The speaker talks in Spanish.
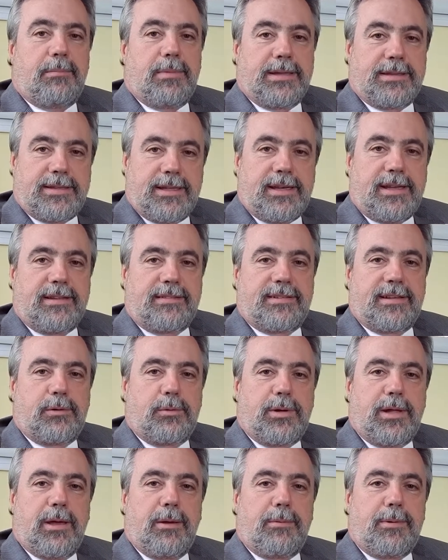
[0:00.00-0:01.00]
en materia de
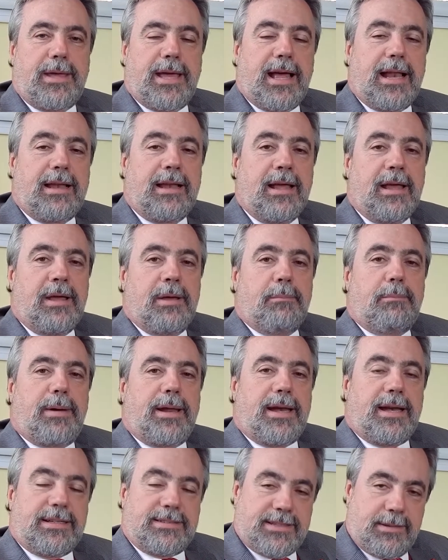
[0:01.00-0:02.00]
seguridad vial
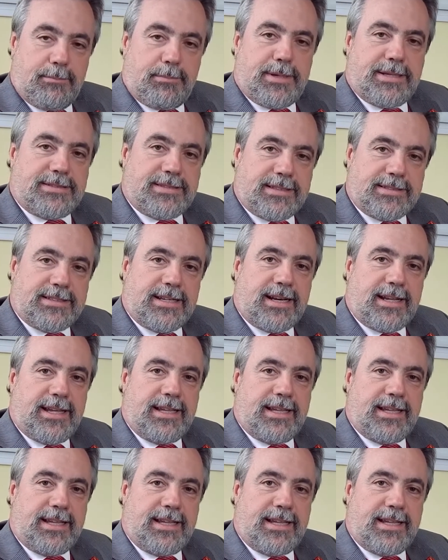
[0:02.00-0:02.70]
para las empresas